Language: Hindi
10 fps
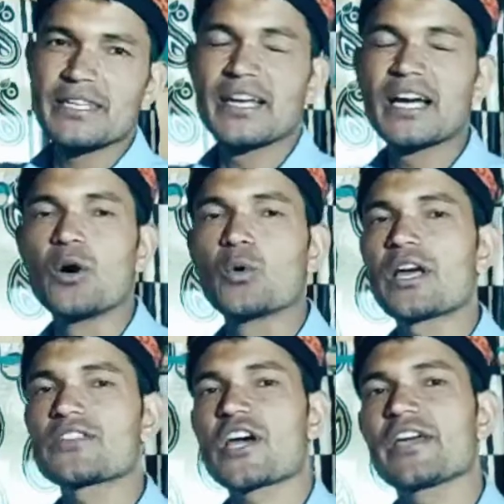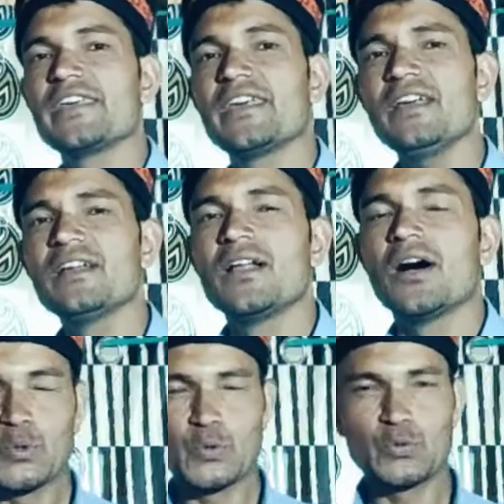में तिरंगा होना चाहिए
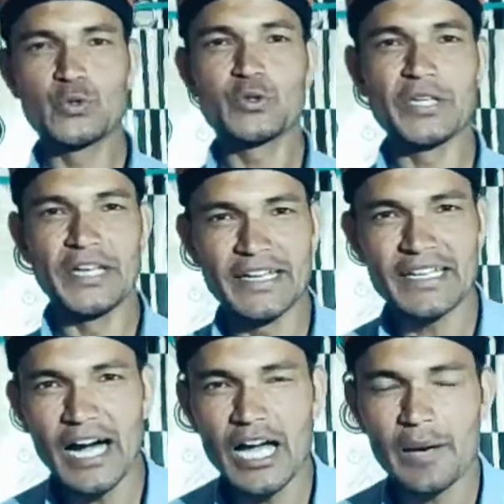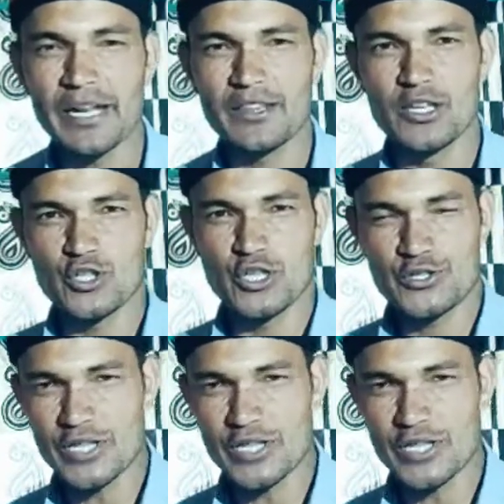तो जो तिरंगा है हमारे देश की